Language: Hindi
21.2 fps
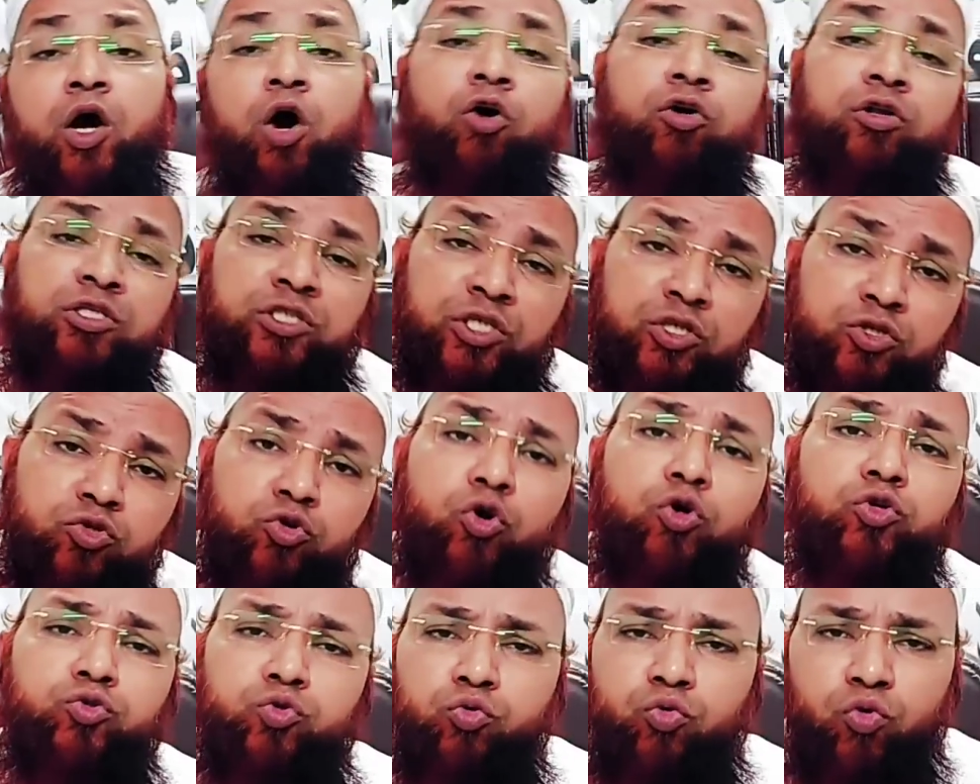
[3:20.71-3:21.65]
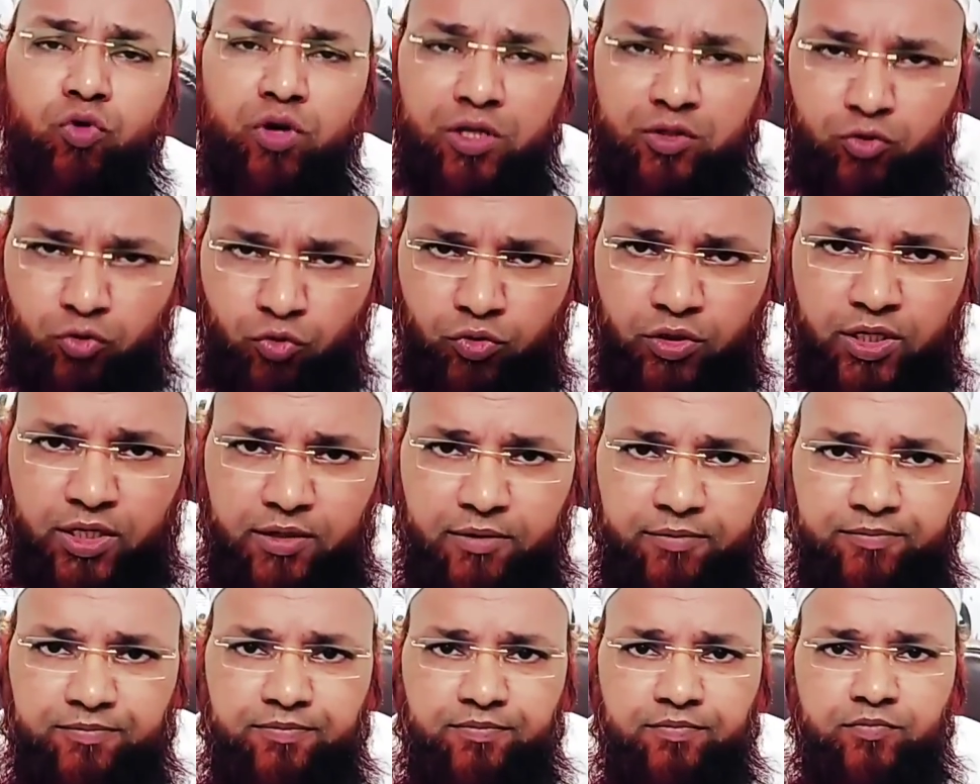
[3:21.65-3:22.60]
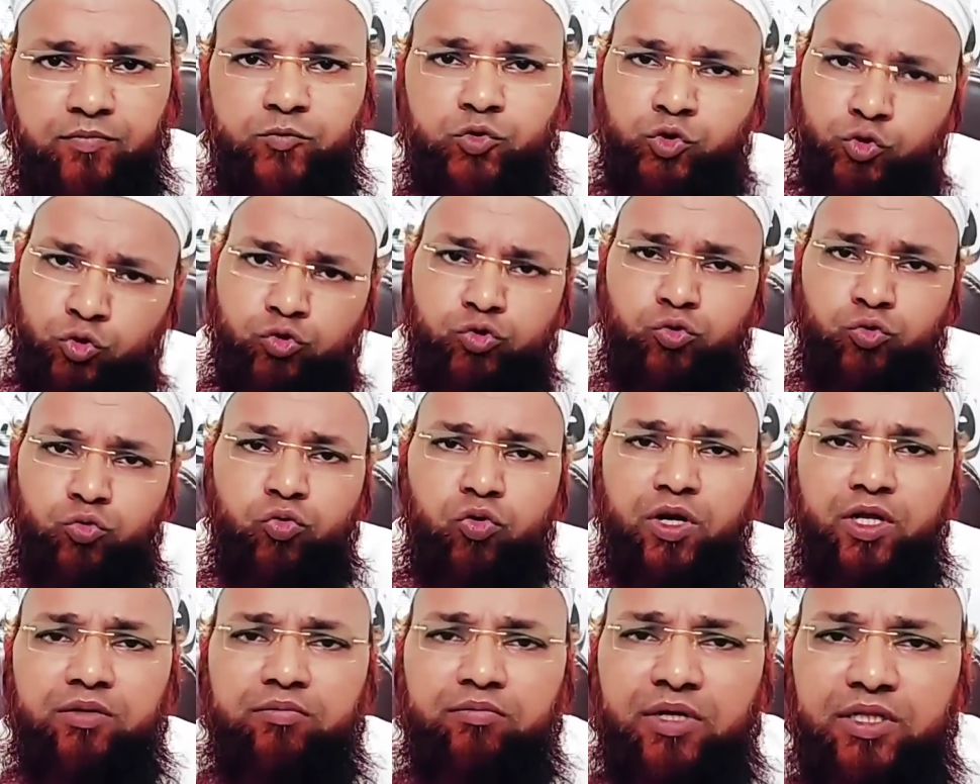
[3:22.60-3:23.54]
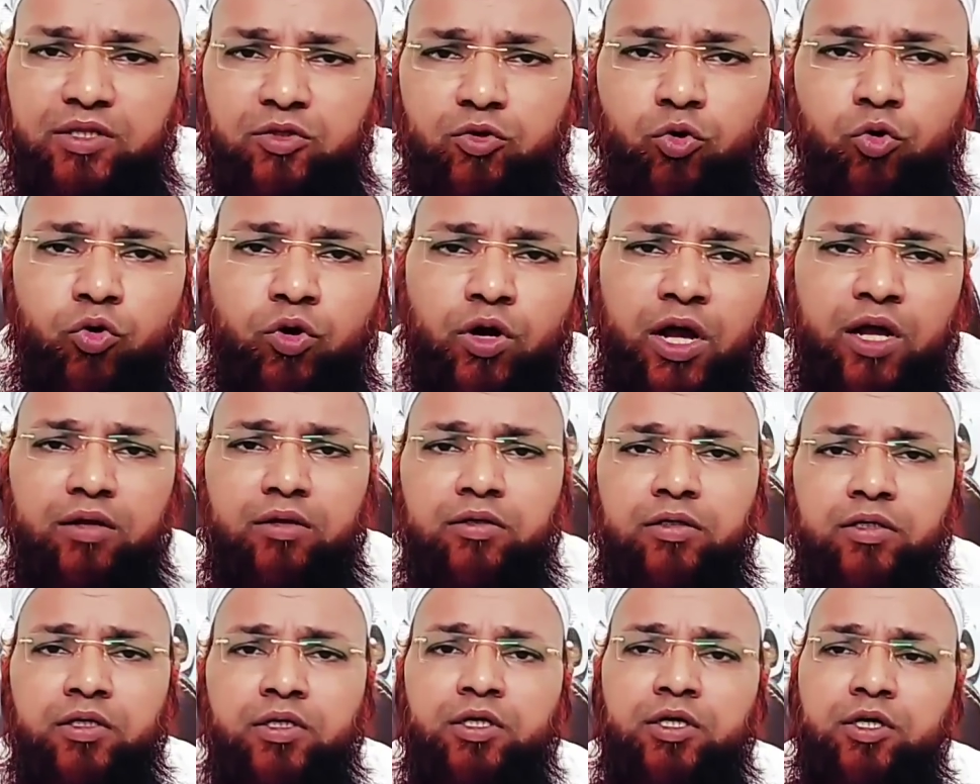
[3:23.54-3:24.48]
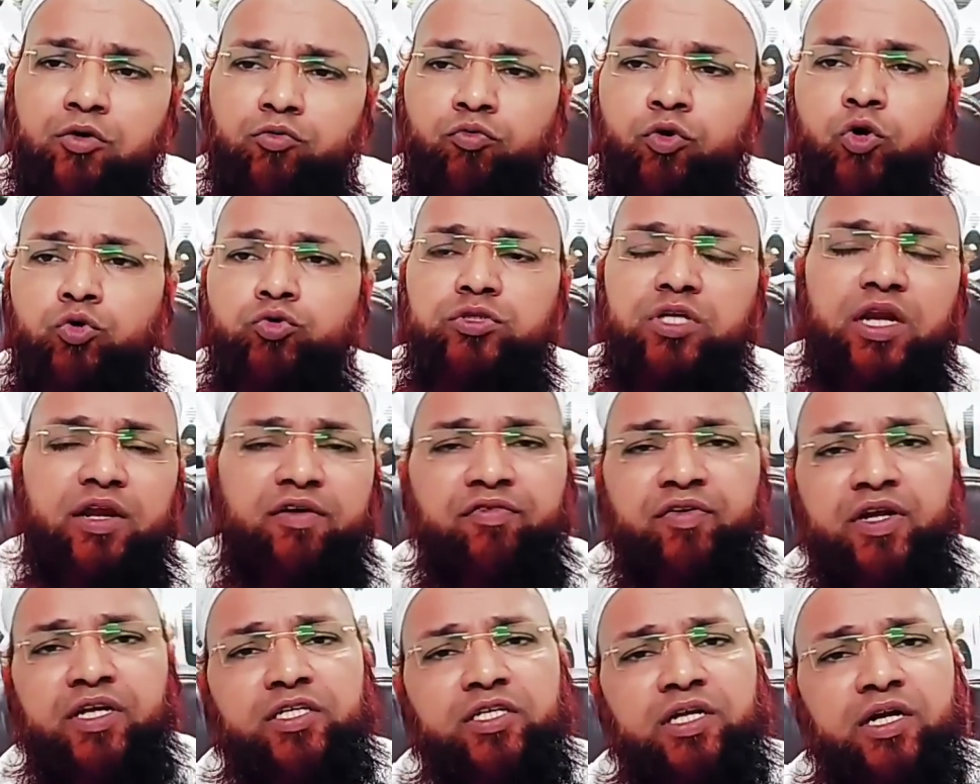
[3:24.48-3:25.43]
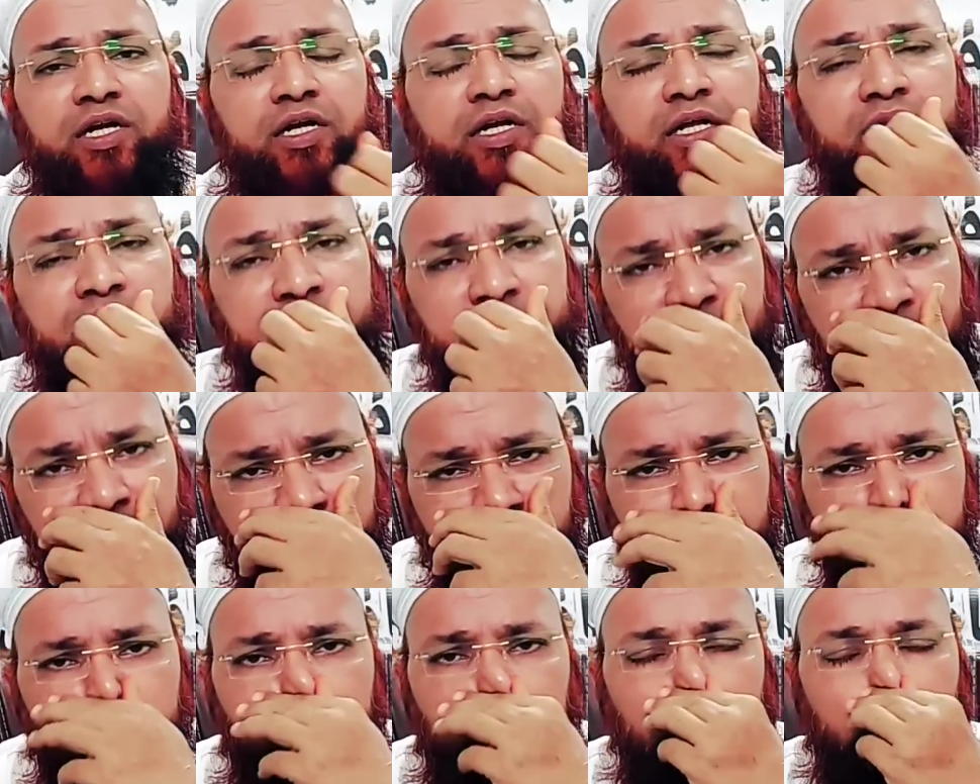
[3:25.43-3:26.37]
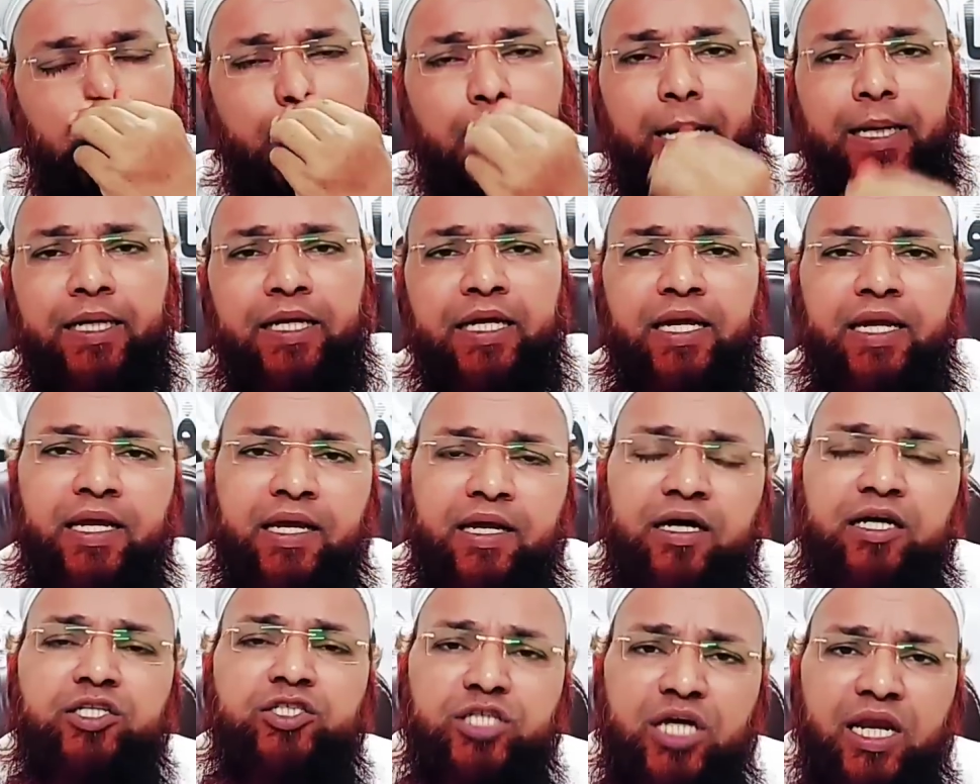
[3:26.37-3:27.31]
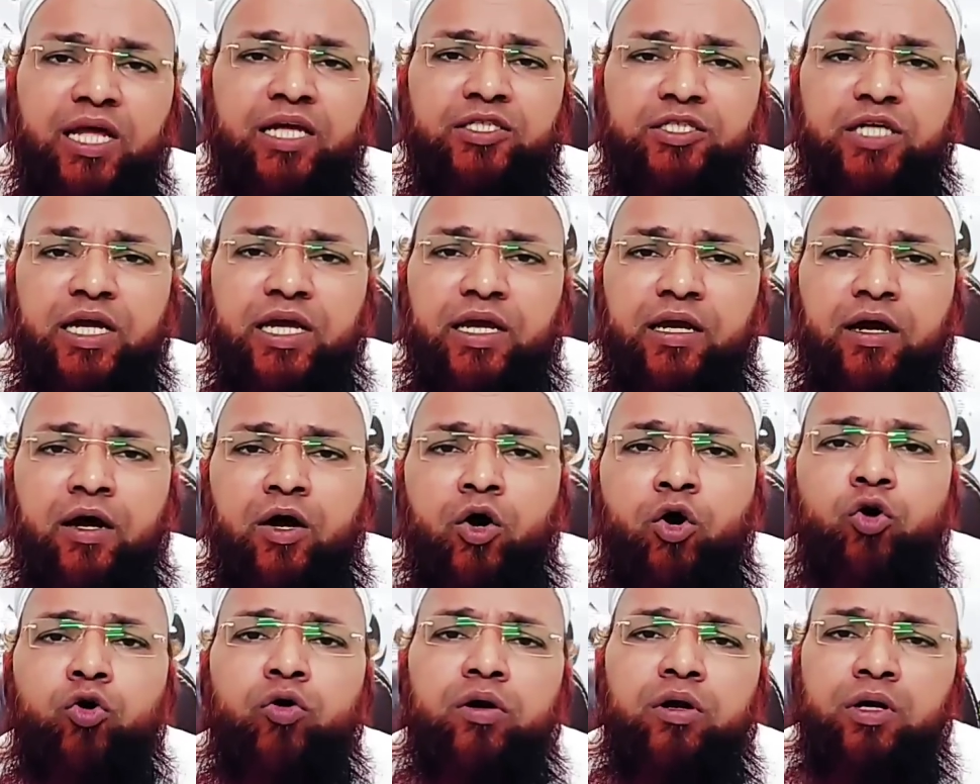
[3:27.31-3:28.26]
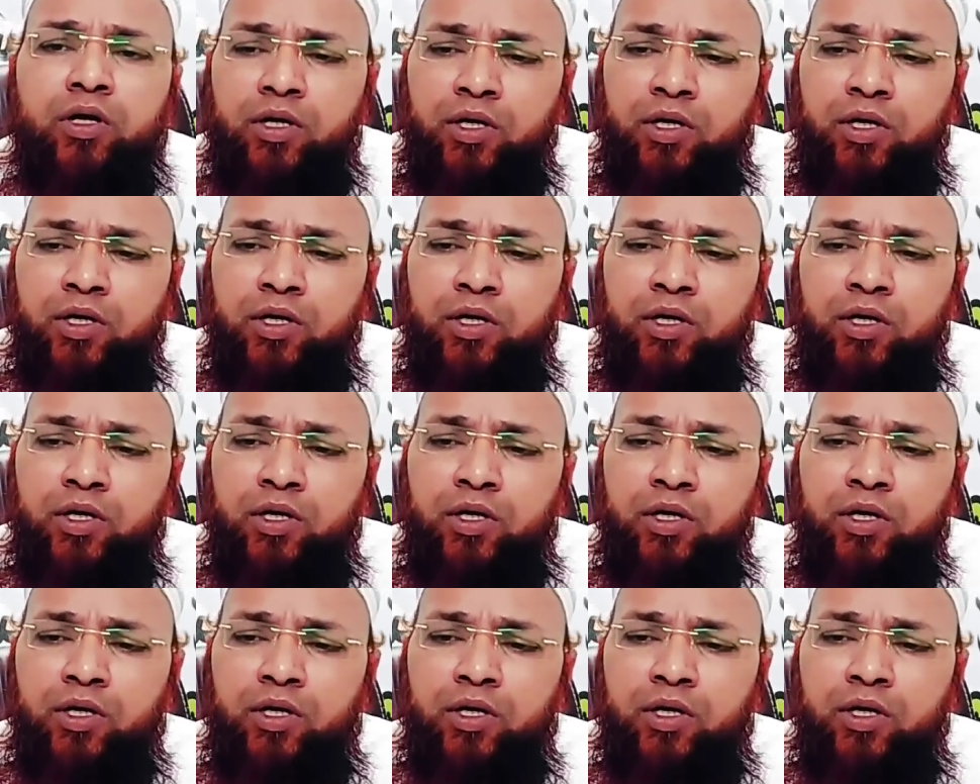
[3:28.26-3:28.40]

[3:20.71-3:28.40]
और जिसको ज़रूरत होगी जो ज़रूरतमंद होगा वो उस रेफ्रिजरेटर से निकाल के लेकर चला जाएगा और